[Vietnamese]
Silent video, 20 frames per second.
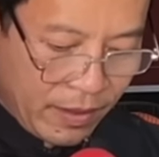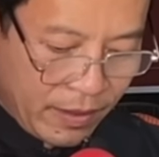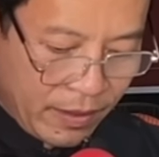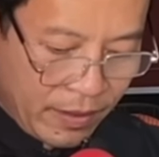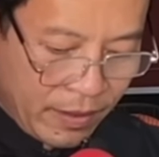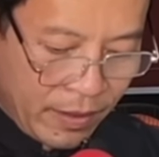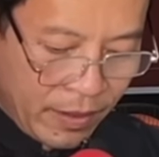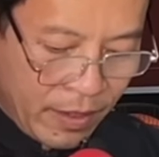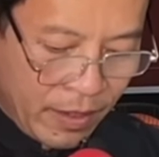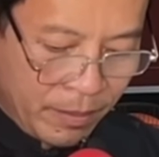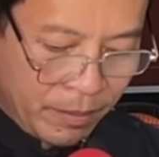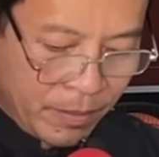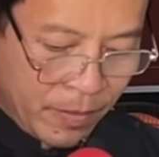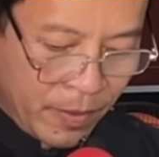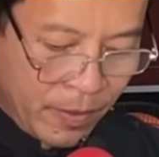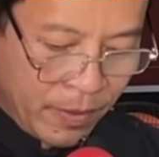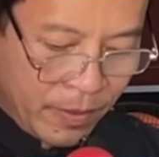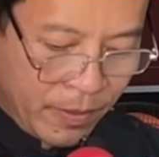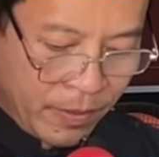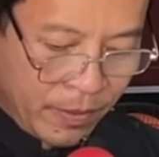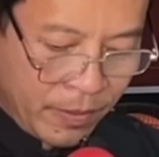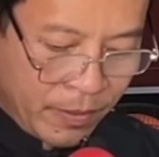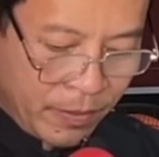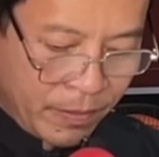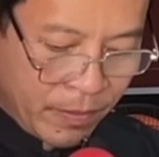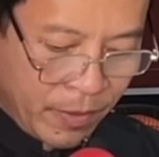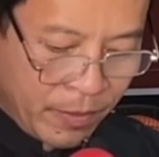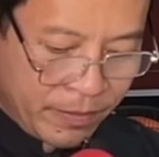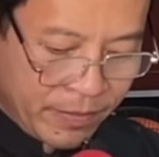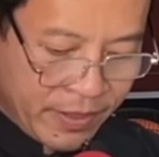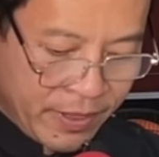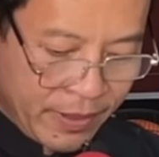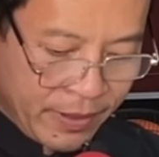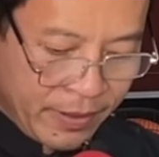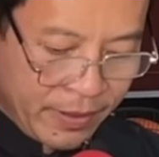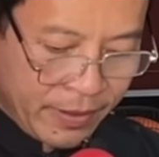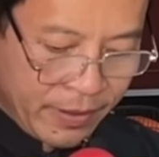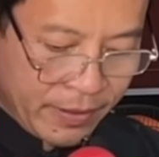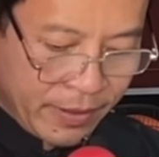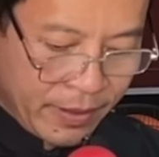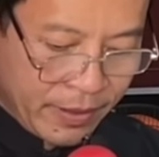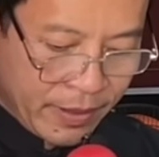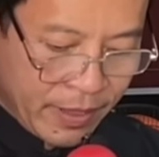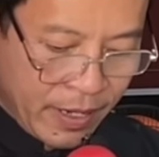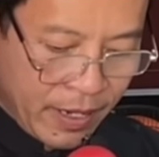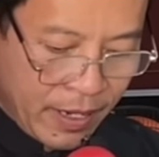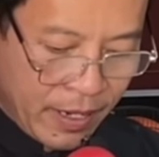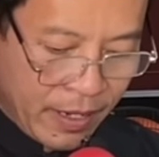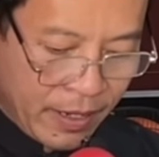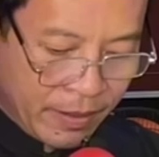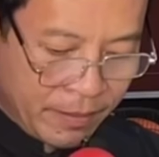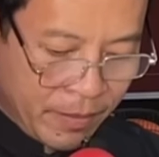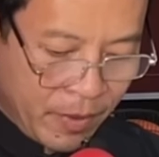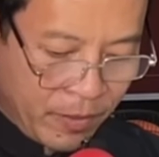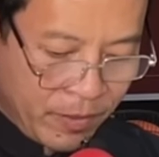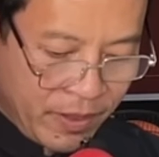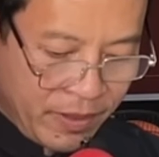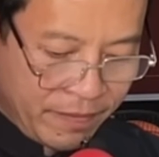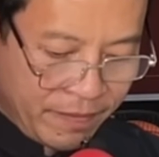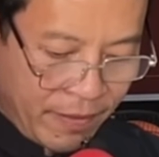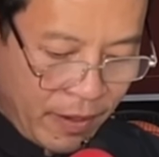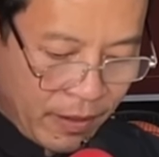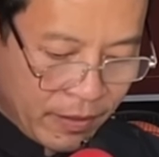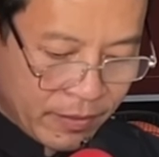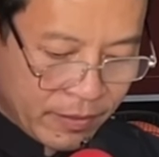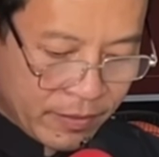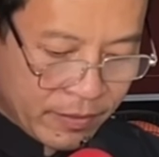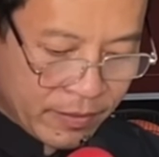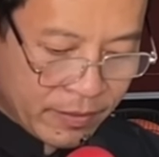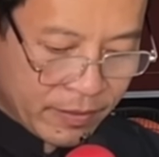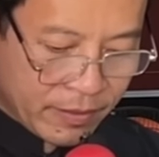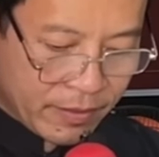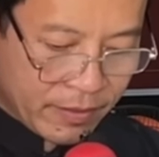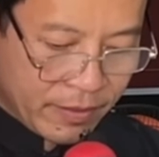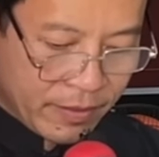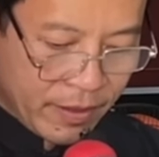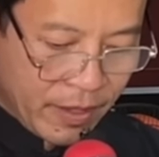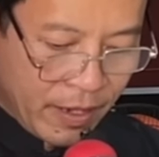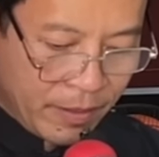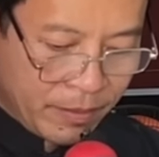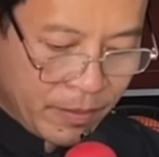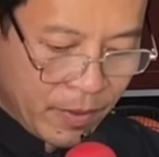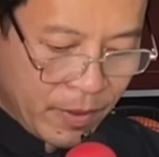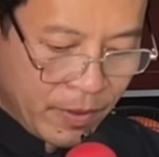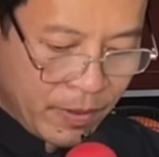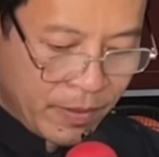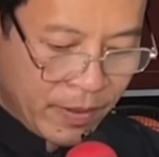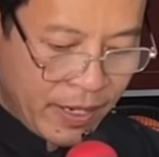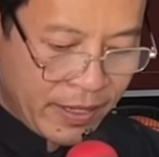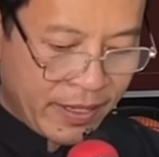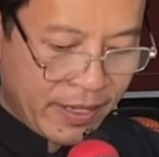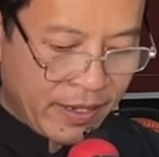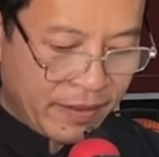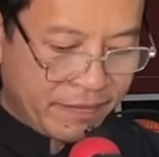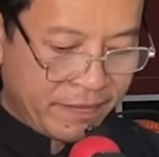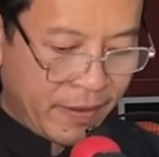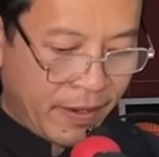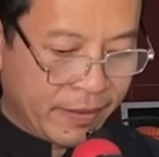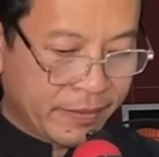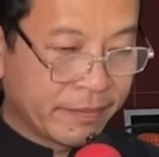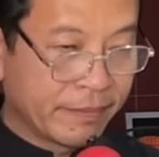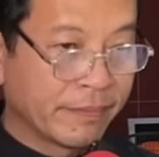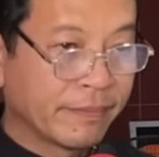Nam mô Bổn sư Thích Ca Mâu Ni Phật. Nam mô A Di Đà Phật.